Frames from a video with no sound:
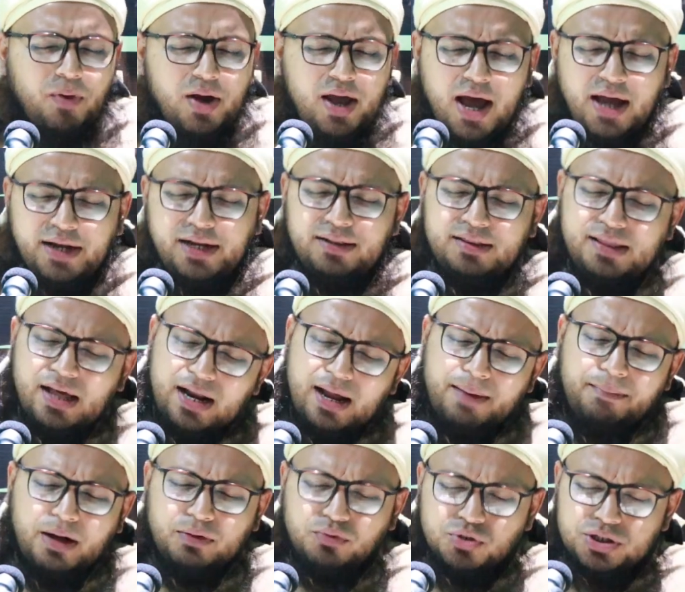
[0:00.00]
বয়ানের
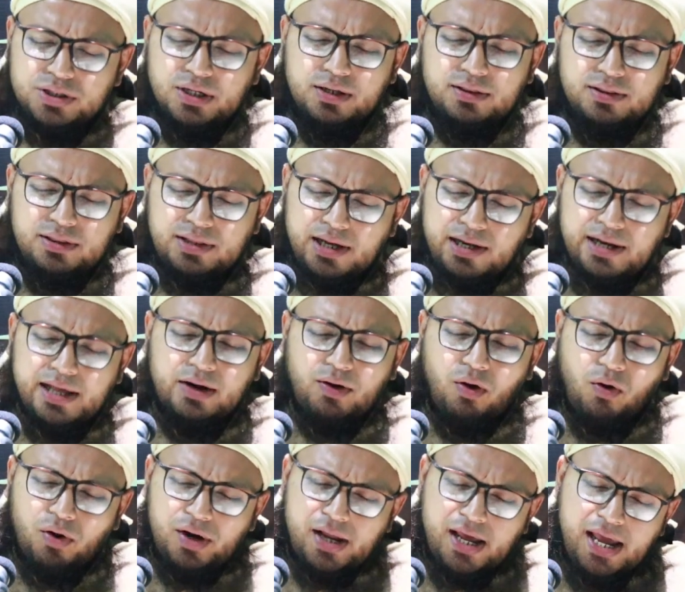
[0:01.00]
দ্বারা মানুষের দিলের
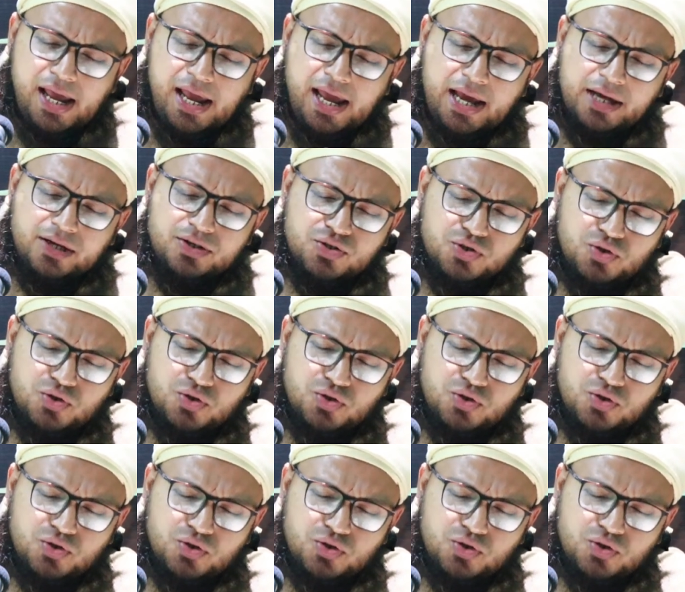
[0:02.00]
অনেক